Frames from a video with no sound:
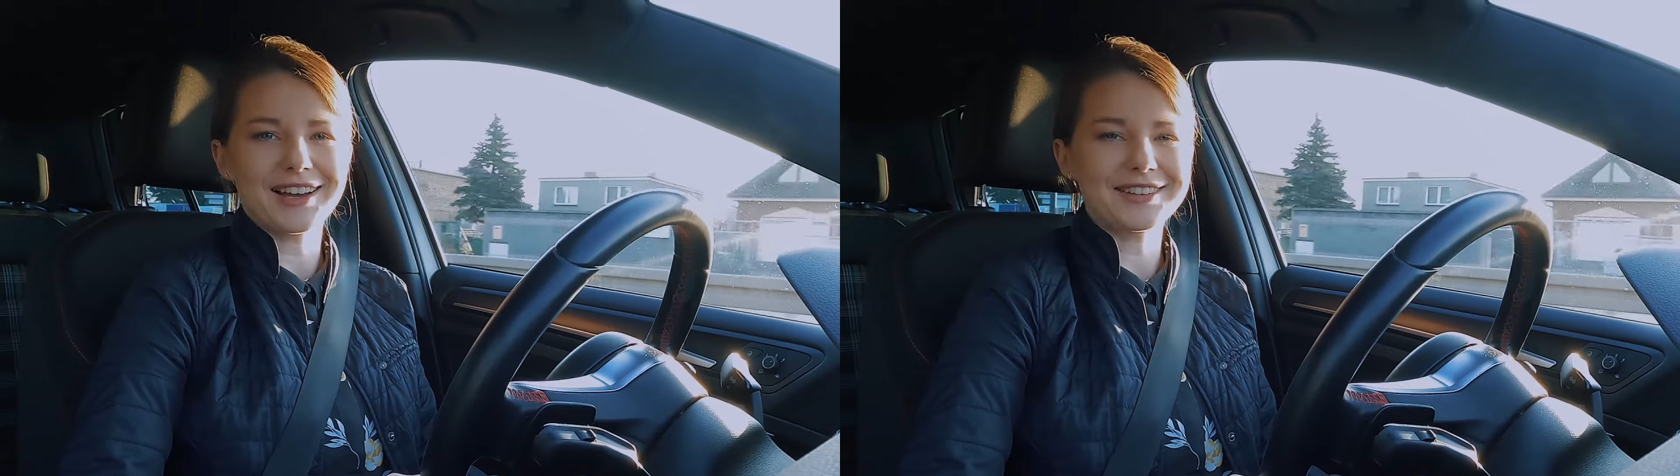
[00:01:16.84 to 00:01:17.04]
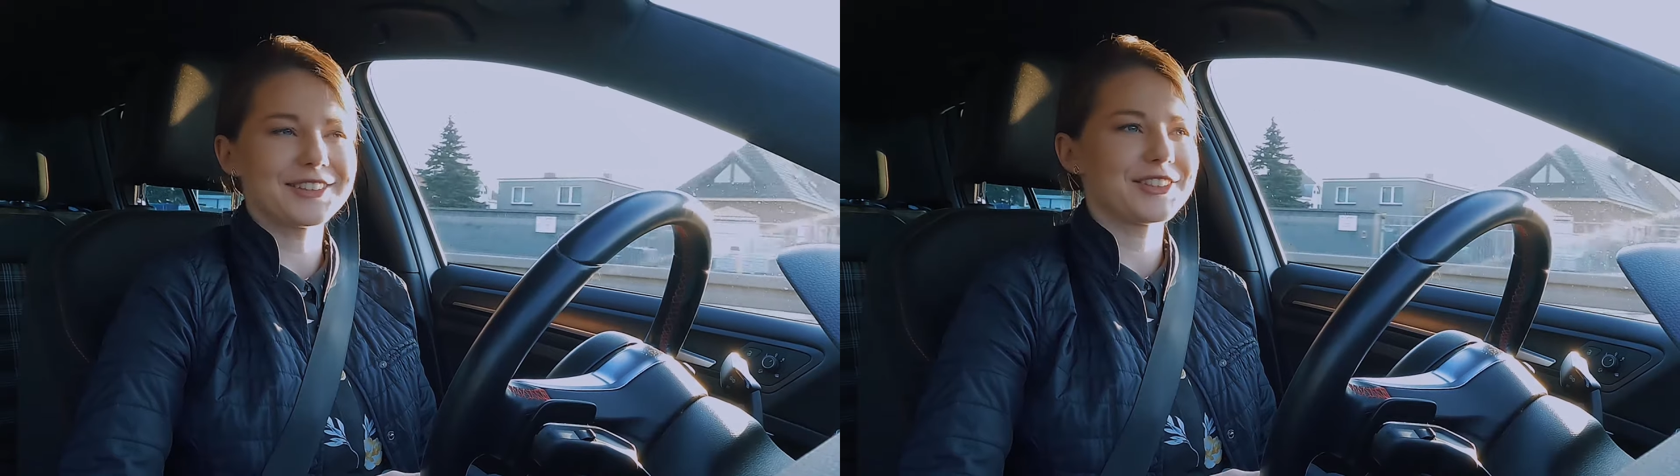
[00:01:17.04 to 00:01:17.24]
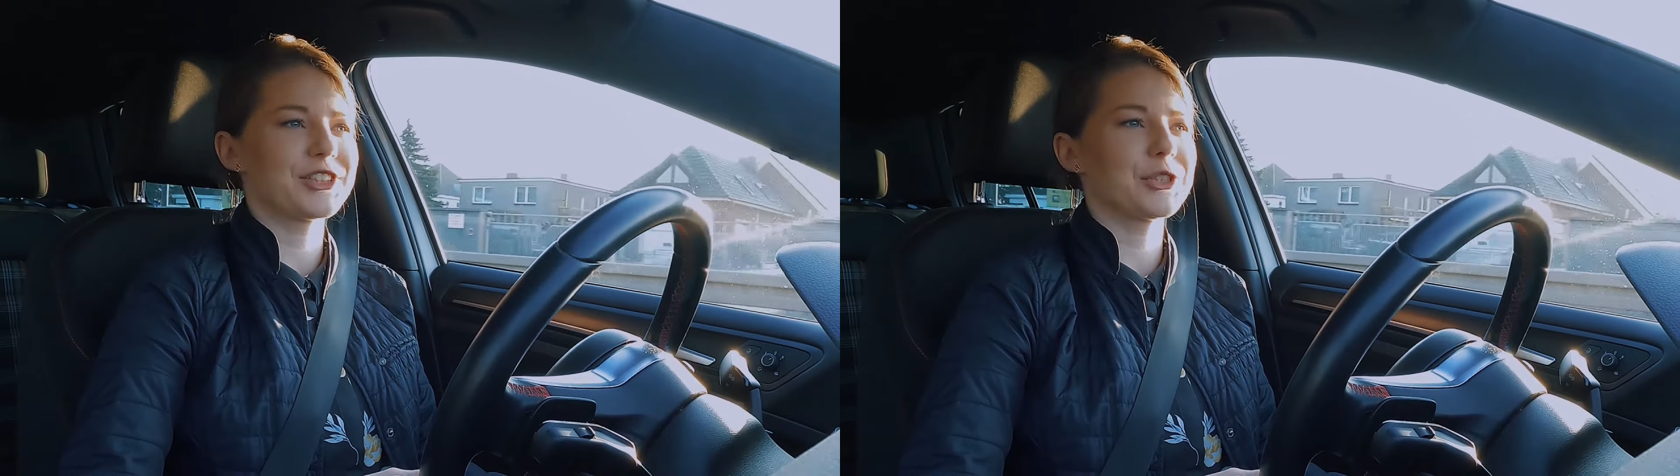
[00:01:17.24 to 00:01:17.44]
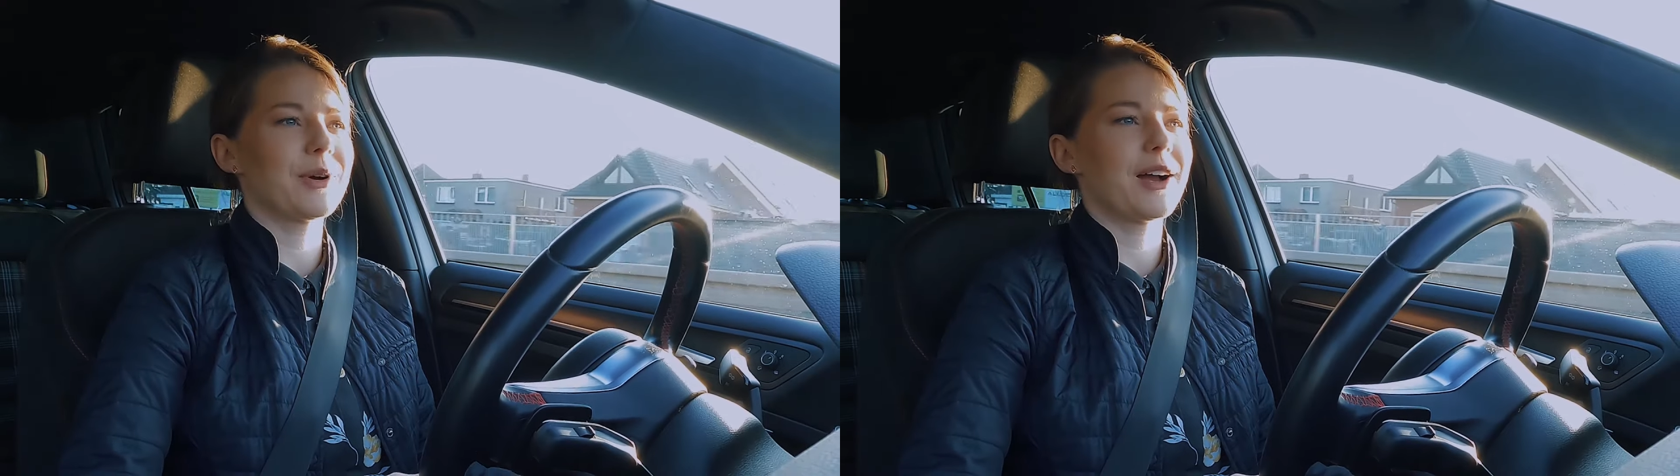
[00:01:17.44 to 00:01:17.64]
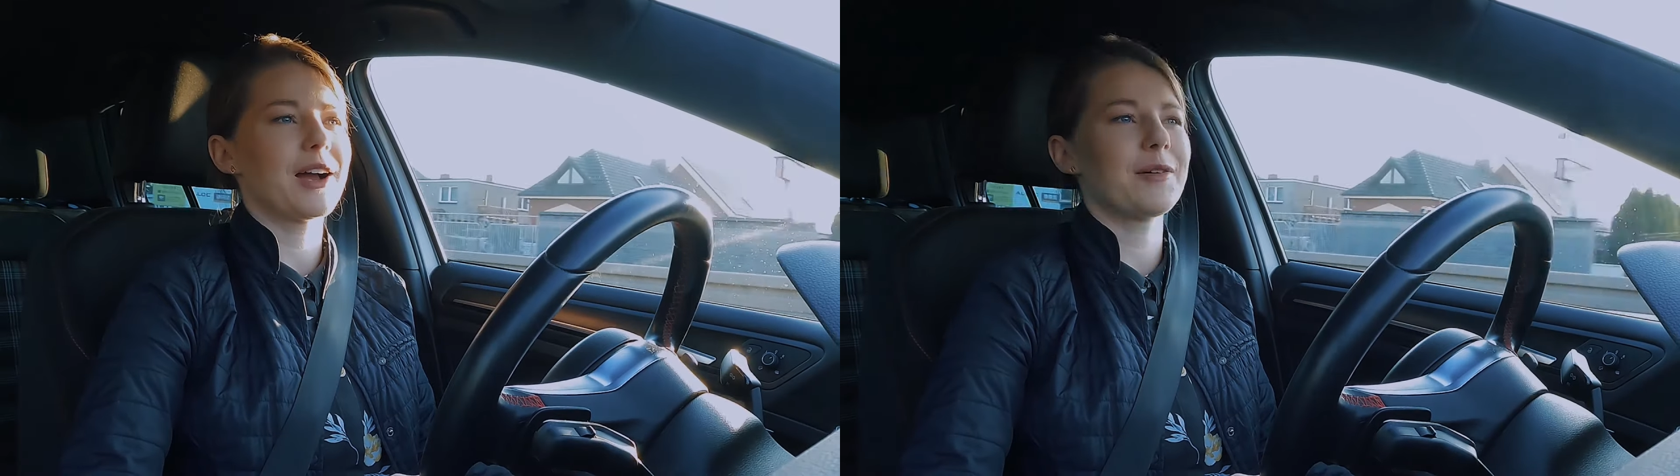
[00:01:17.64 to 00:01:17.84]
lat
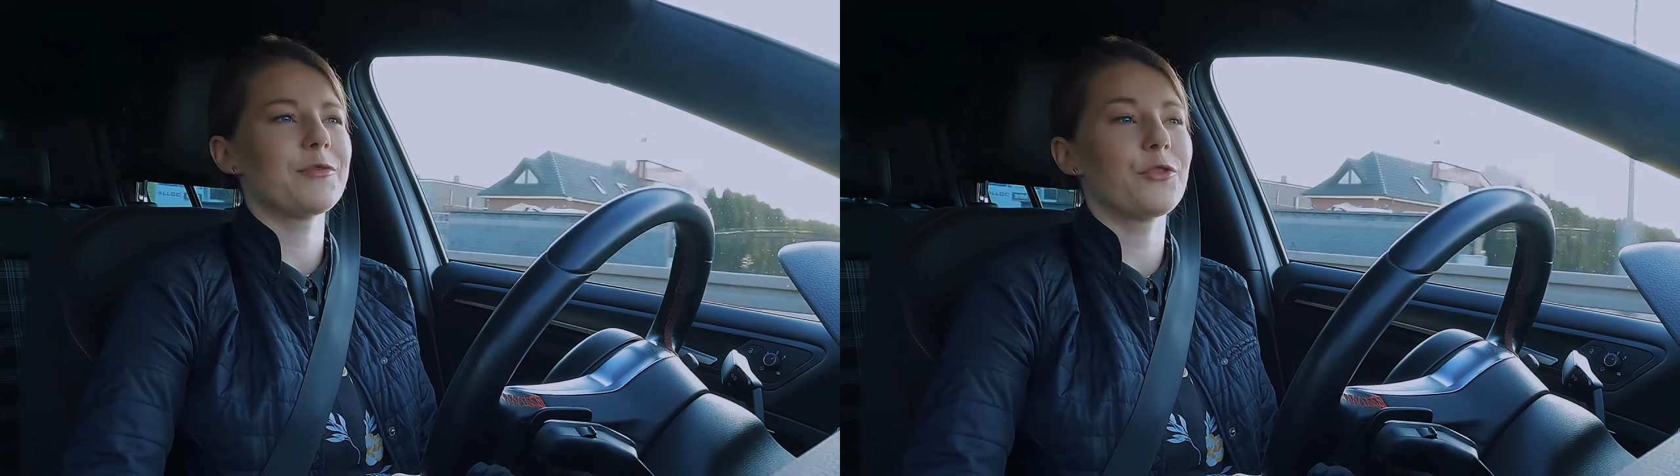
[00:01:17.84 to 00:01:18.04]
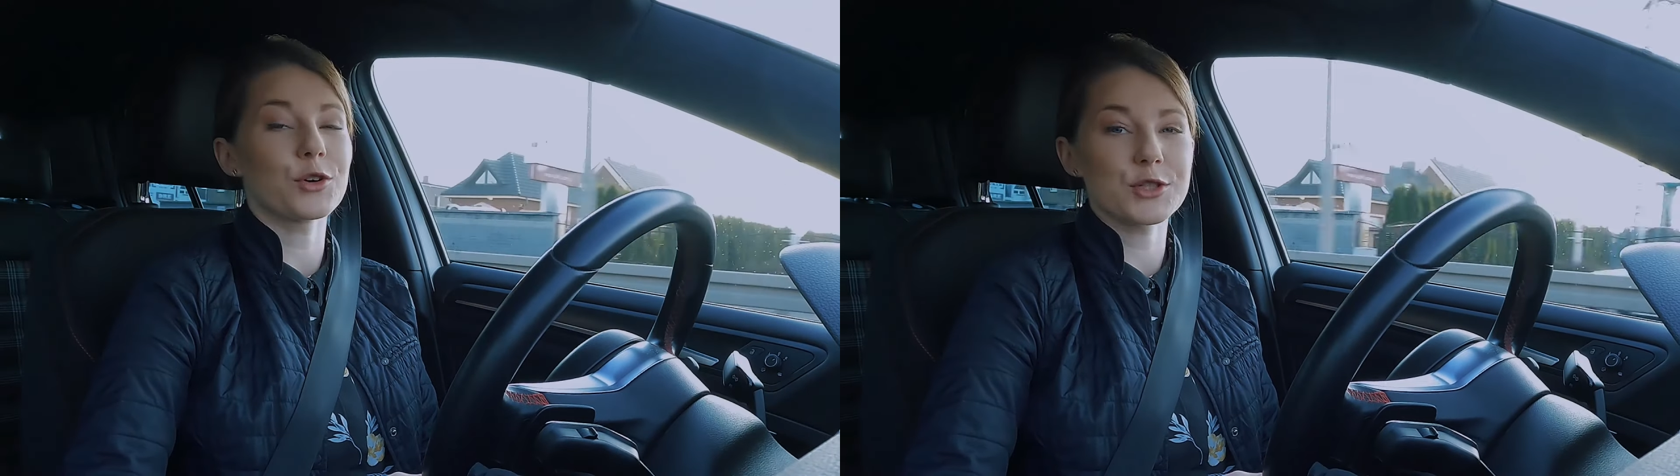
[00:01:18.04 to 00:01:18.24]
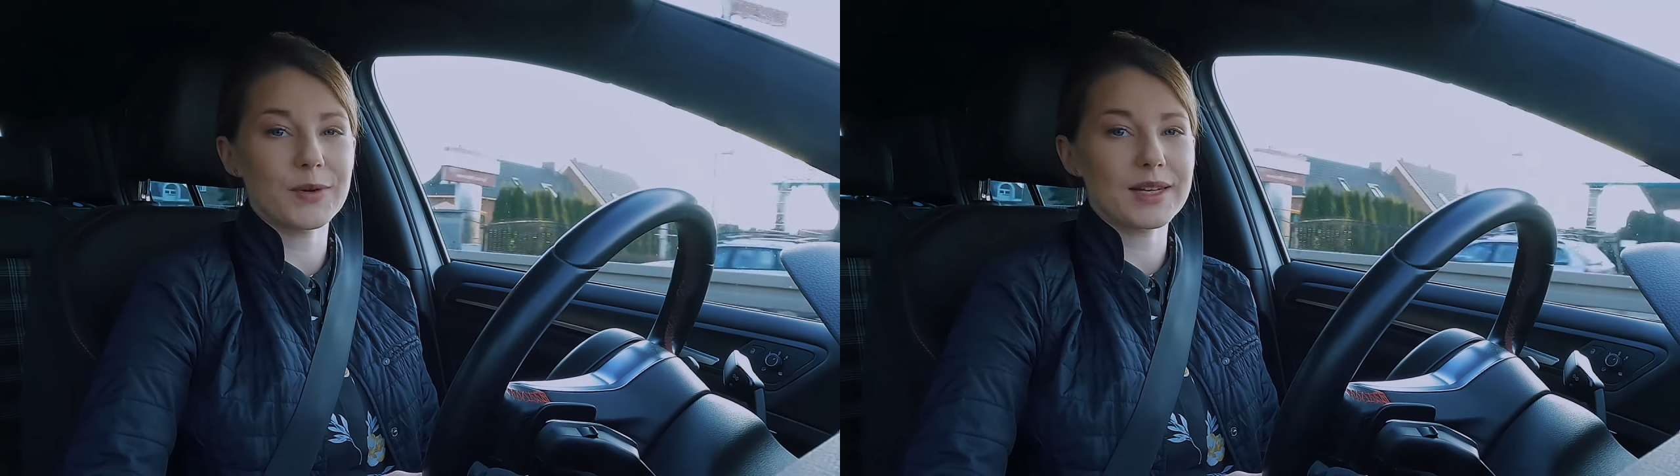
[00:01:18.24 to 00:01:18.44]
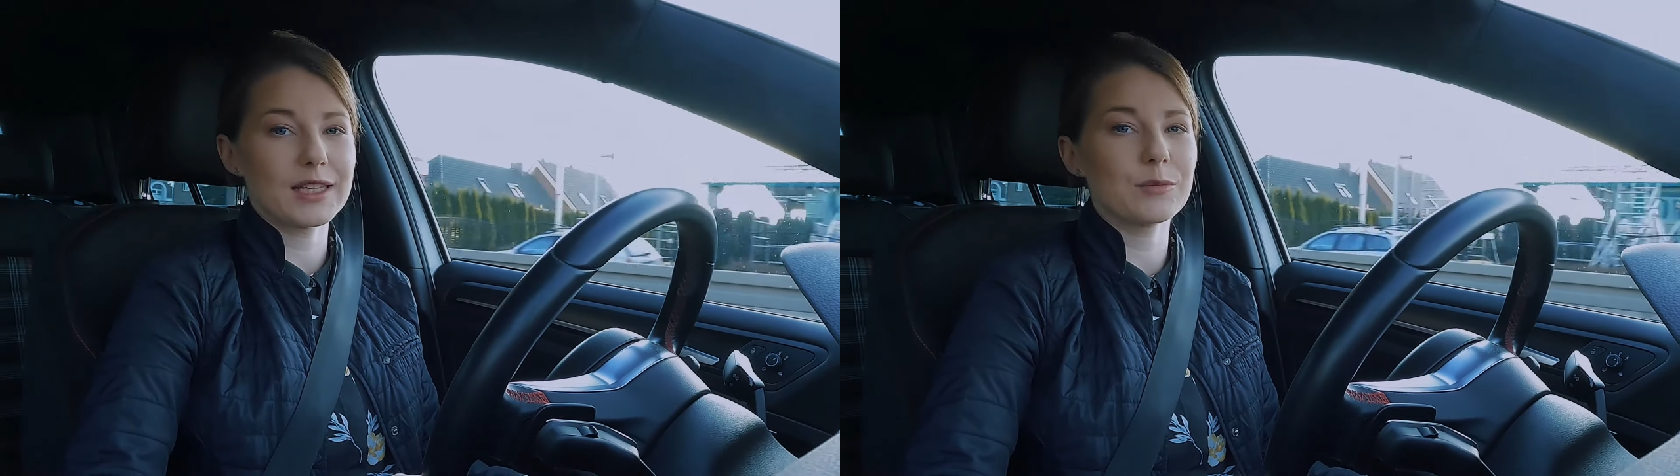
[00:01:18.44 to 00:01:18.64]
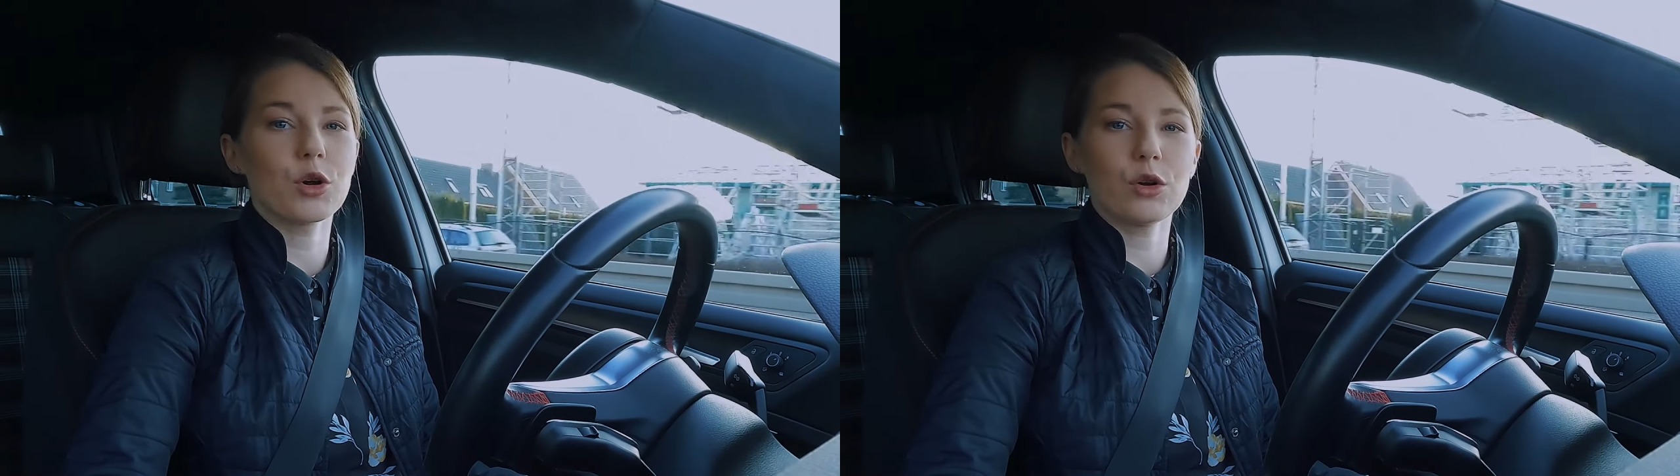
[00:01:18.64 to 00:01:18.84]
jeździłam Volkswagenem